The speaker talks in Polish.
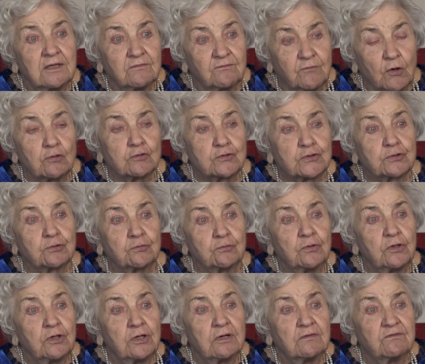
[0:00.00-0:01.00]
wozu
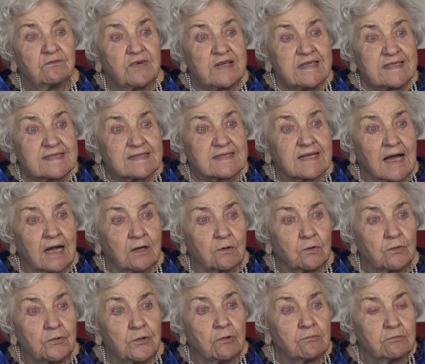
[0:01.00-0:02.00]

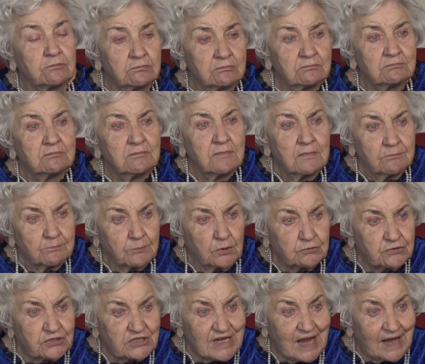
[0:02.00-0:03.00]
wyskakują
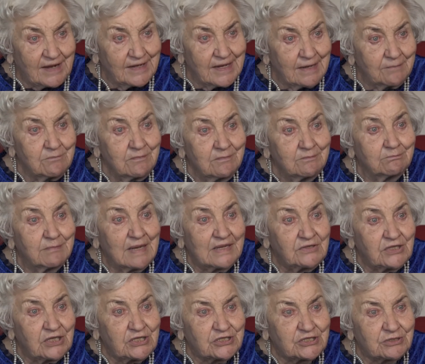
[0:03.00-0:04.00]
pod sianem
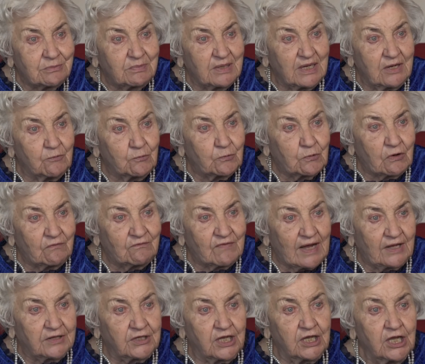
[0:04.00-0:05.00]
bandyci byli
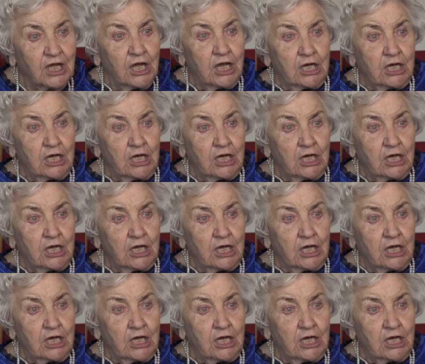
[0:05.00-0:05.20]
uchowani.